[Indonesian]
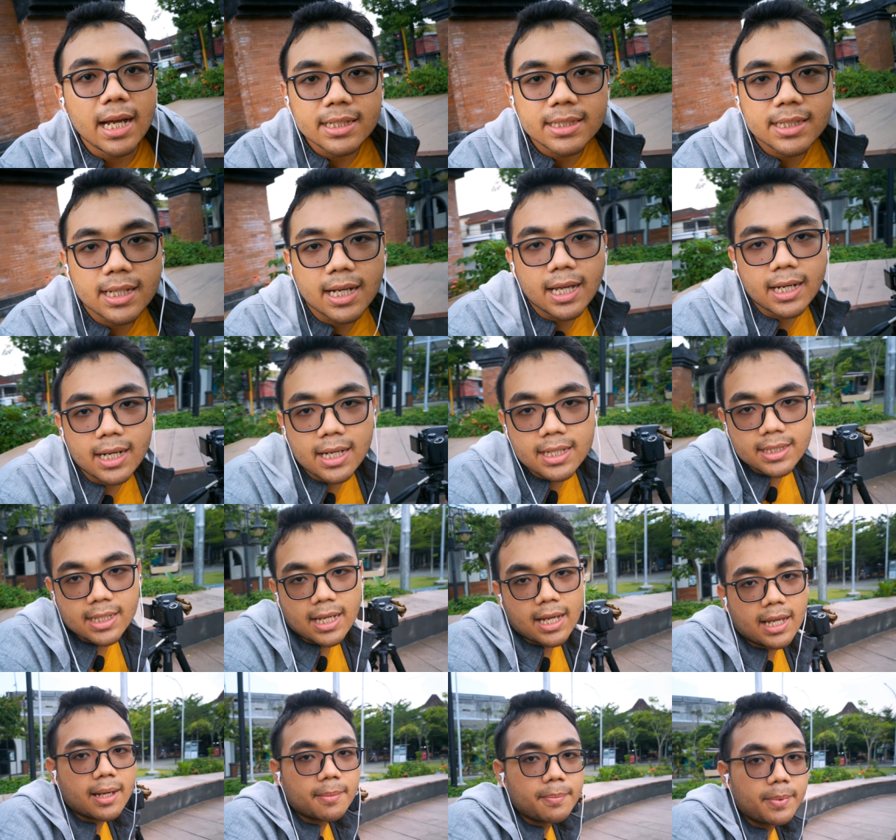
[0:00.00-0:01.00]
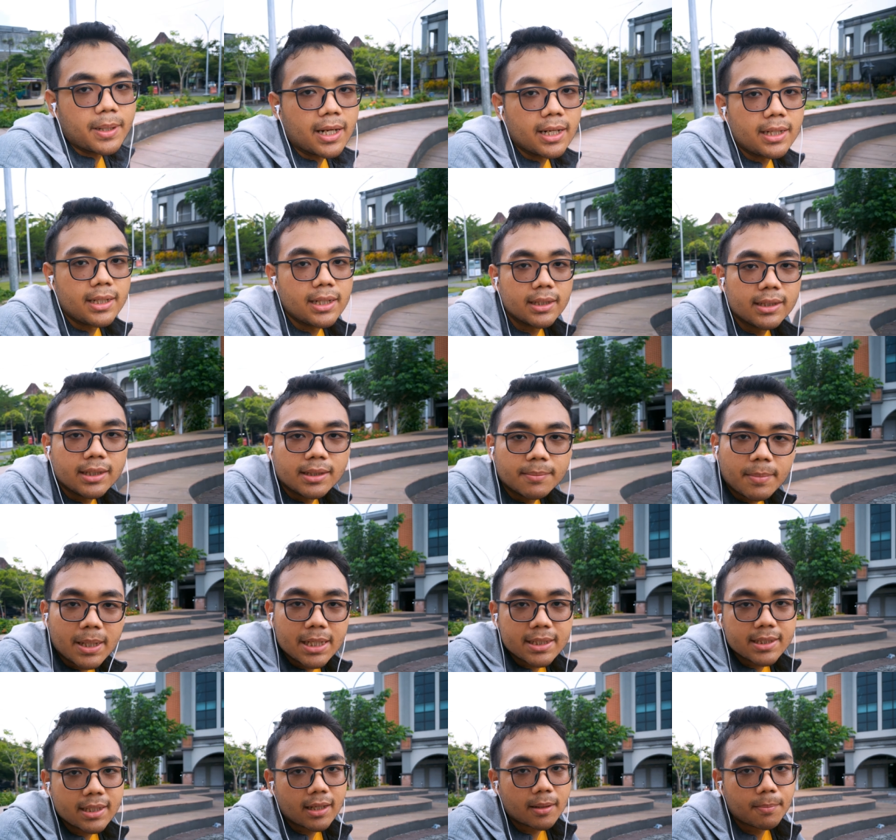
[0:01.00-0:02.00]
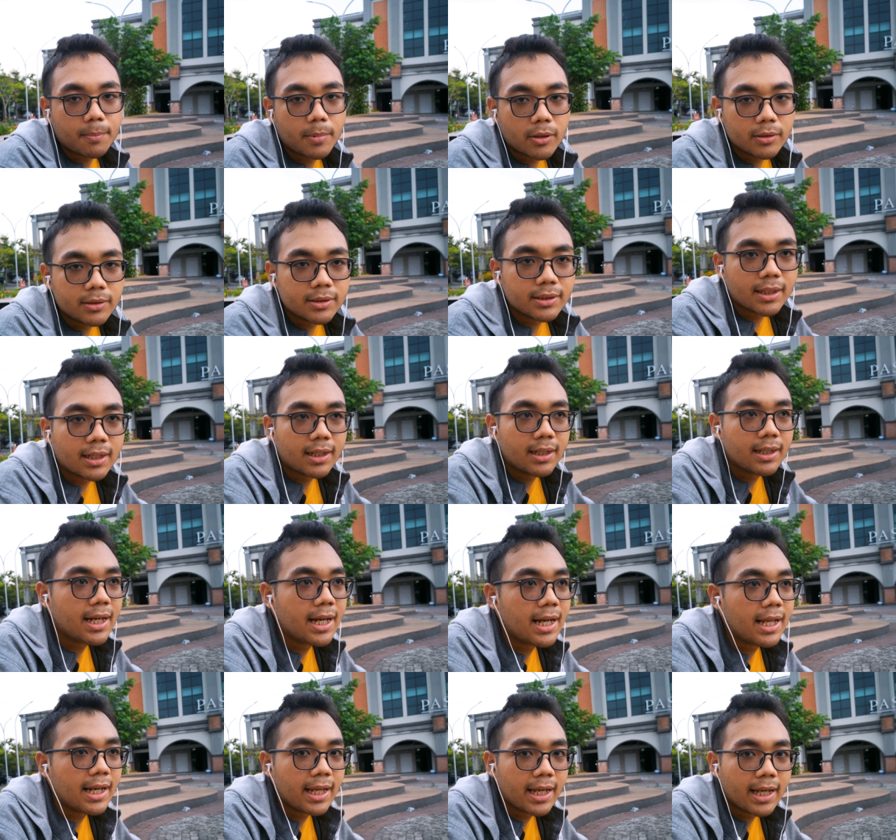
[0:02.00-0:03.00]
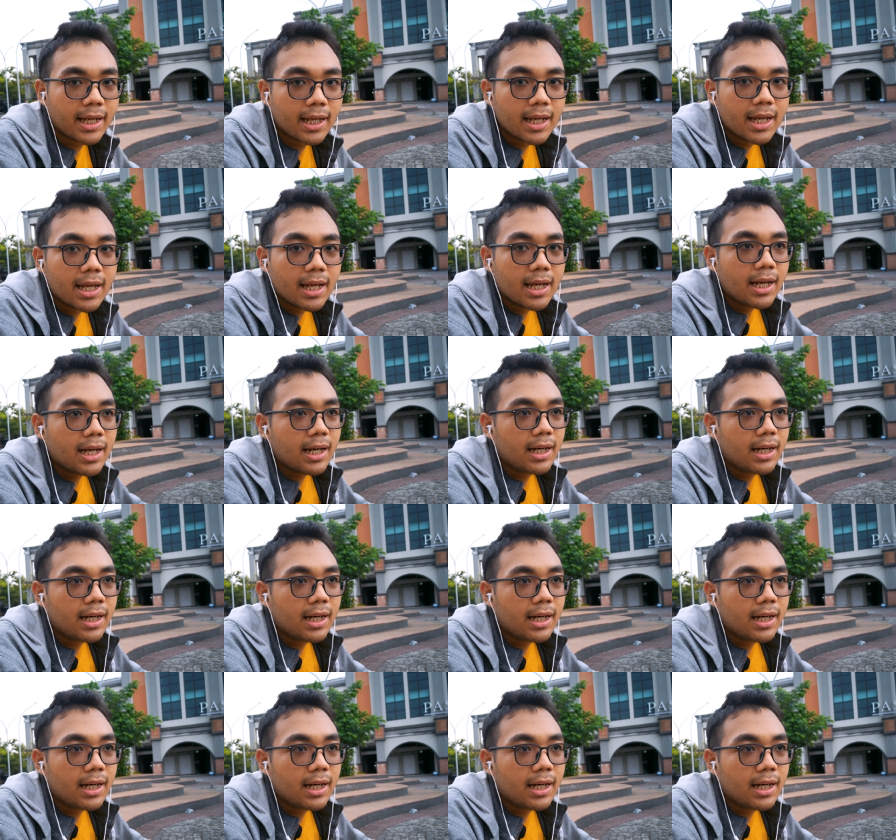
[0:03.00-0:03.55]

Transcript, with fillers: dan sekarang saya berada di pasar pon Trenggalek